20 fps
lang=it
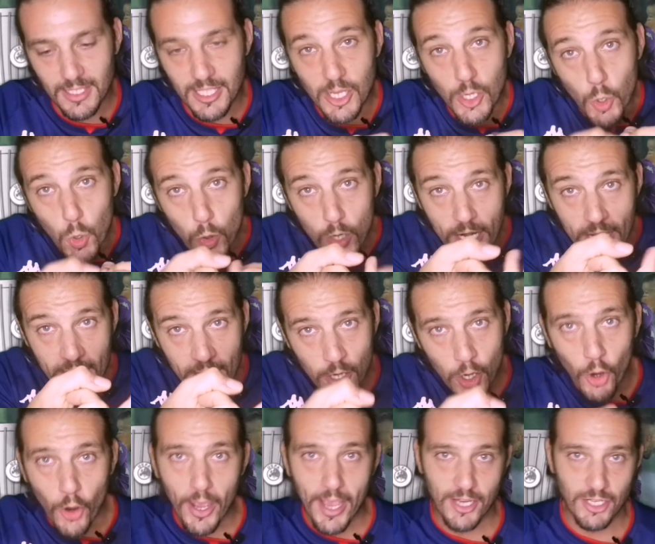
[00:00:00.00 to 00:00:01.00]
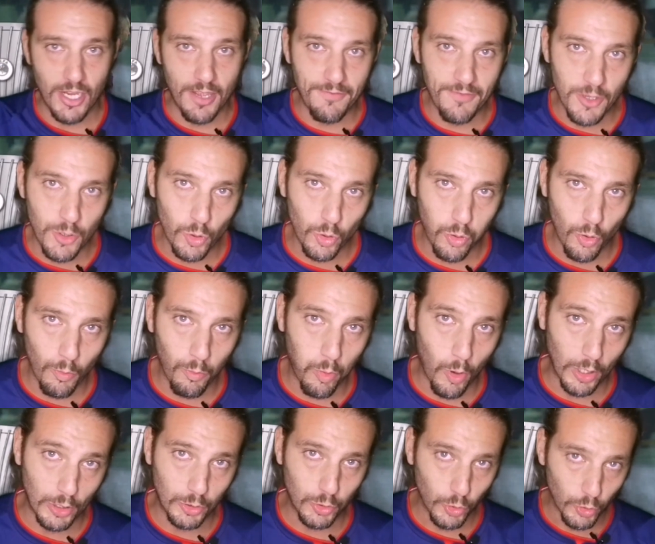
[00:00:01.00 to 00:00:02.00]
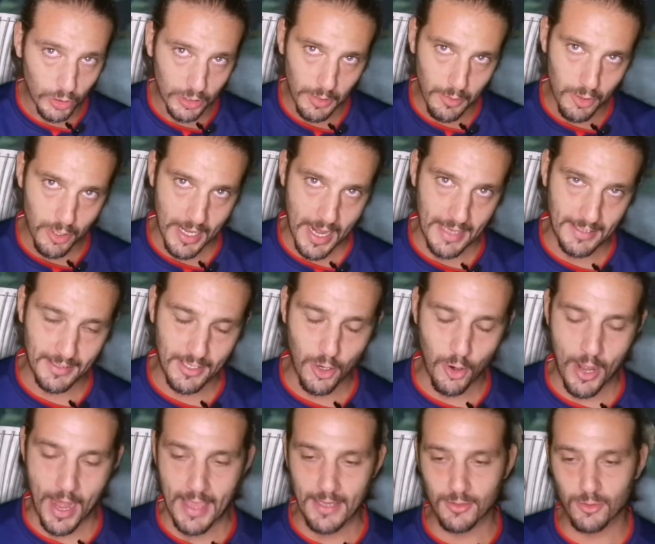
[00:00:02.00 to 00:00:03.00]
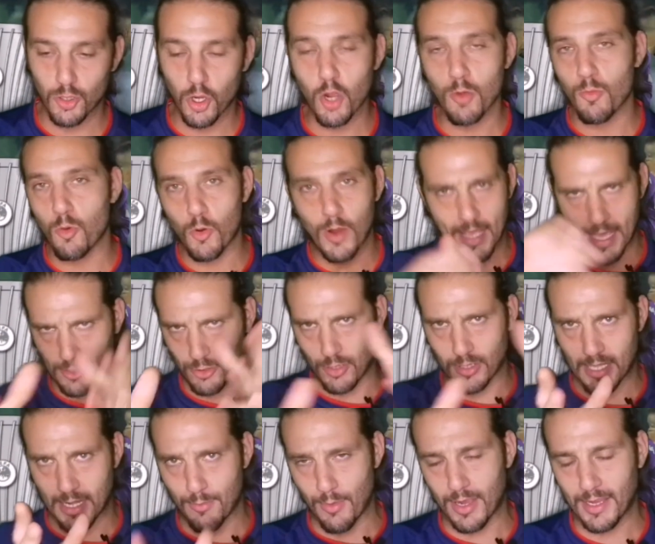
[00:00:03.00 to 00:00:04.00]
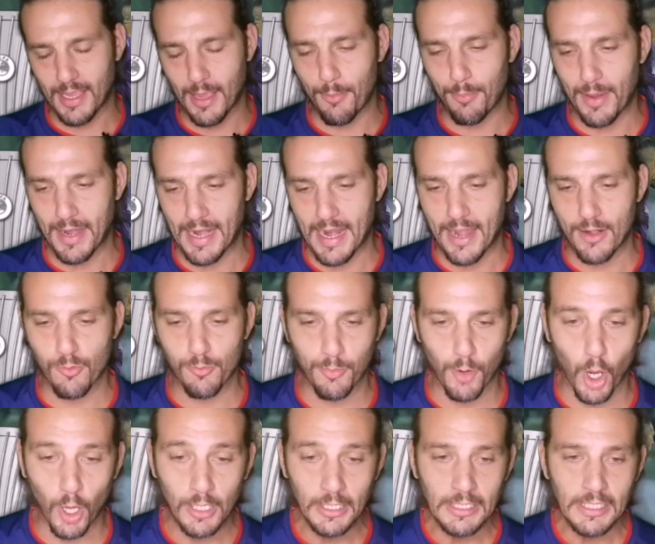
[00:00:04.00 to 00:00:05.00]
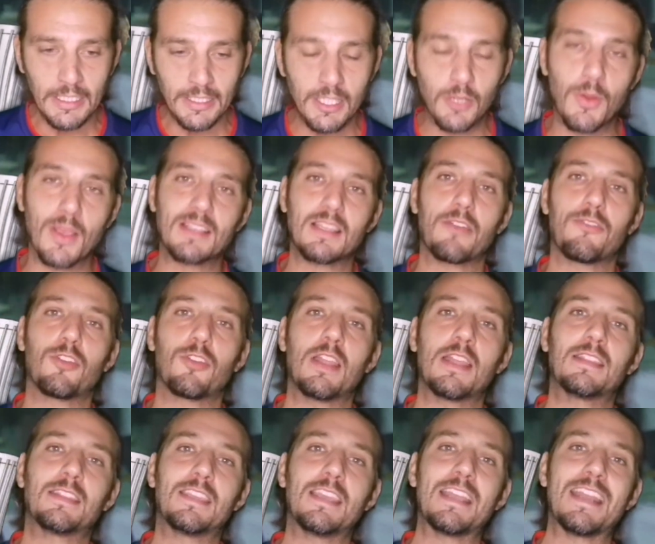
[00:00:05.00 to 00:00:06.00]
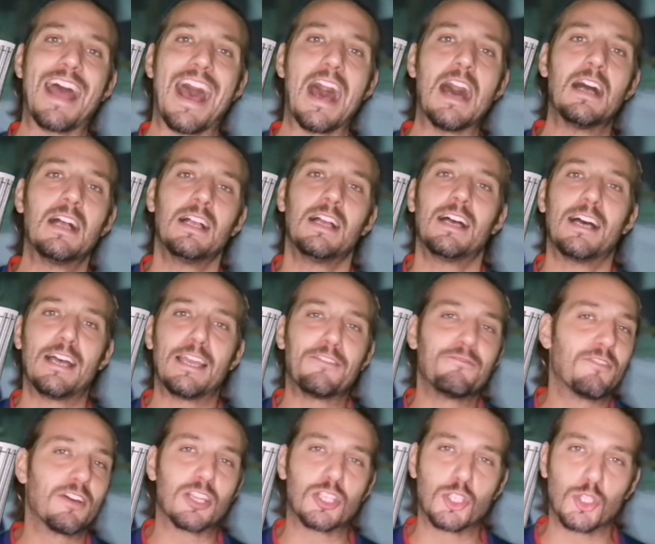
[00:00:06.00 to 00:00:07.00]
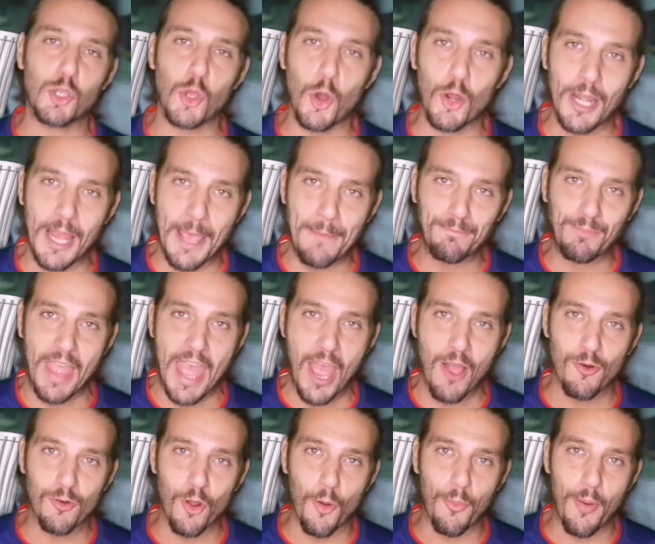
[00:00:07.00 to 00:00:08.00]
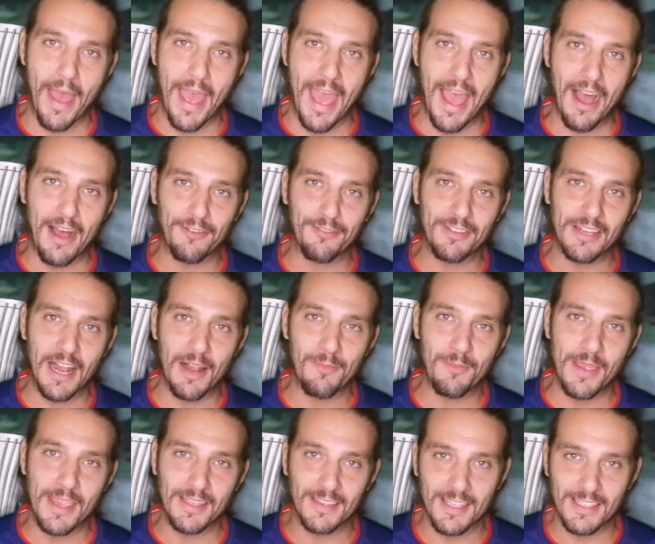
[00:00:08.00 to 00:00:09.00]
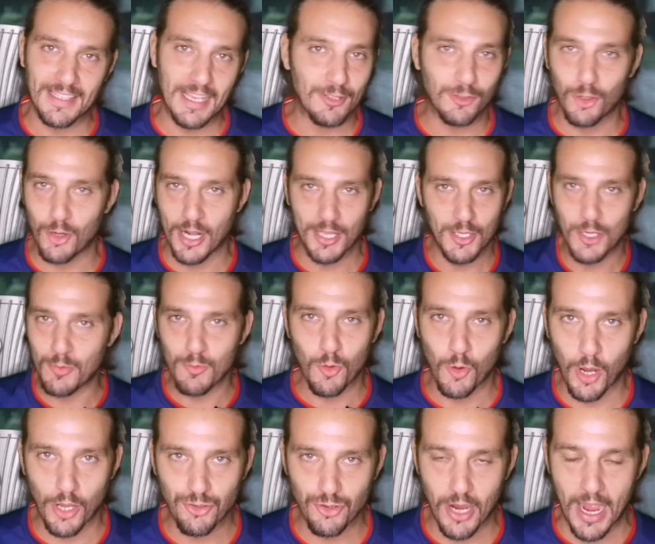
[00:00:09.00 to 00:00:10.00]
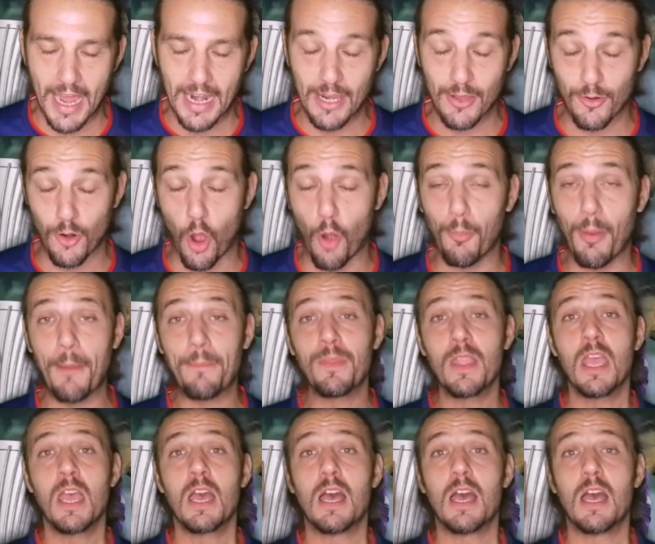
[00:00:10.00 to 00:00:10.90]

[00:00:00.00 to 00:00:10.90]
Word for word: di culino e ci è venuto un po' a tutti, bisogna essere onesto. Comunque adesso andremo anche a parlare un po' di questa Fiorentina eh, in versione europea, finalmente siamo tornati comunque a giocare all'Europa.